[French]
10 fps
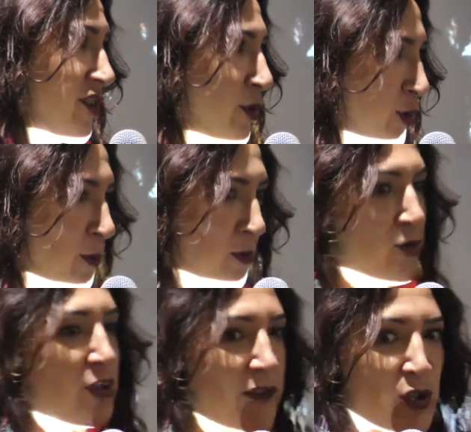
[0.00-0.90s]
chanceuse parce que
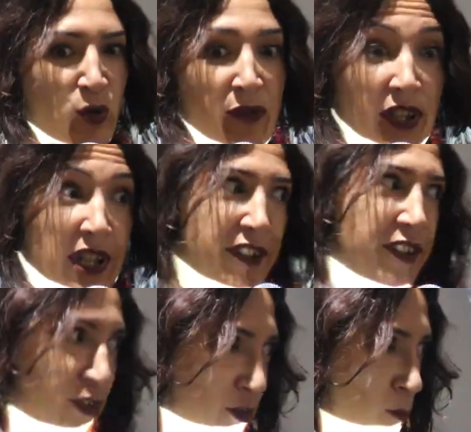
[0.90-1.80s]
je savais que je voulais faire de la
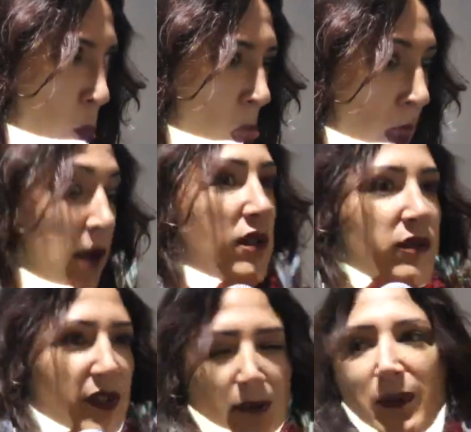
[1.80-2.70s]
science.
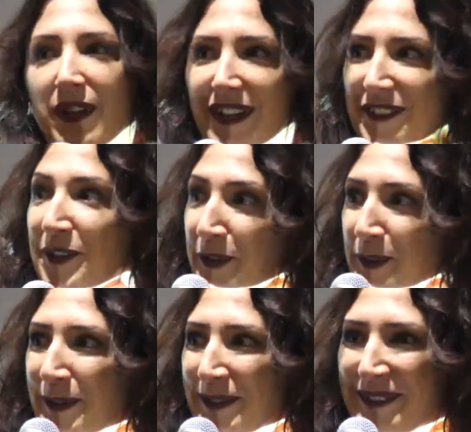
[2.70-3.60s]
Enfin, mais la science,
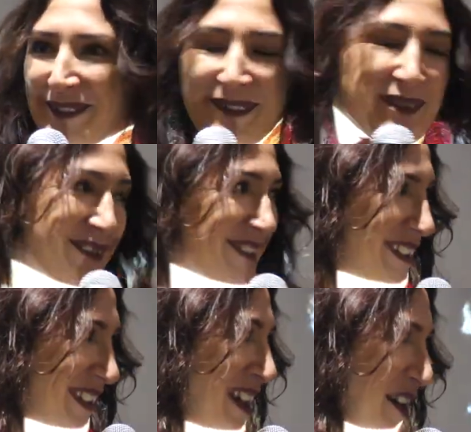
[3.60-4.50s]
euh,
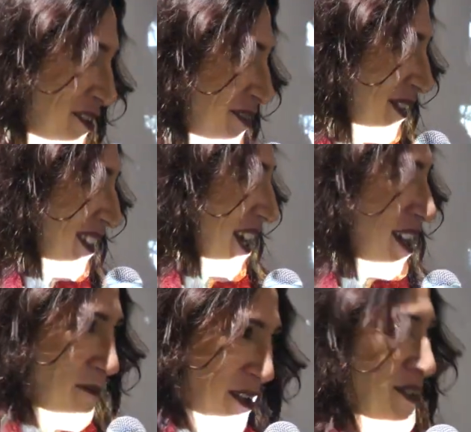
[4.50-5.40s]
c'est large. il
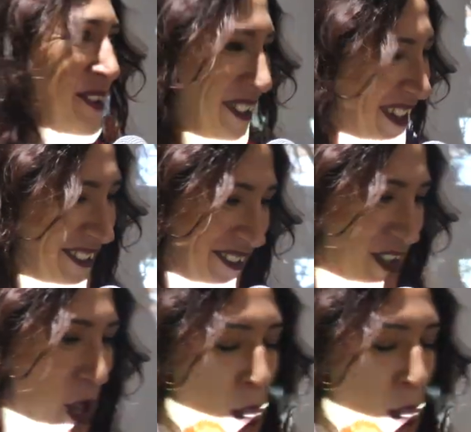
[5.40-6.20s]
y, a plein de choses dans la science.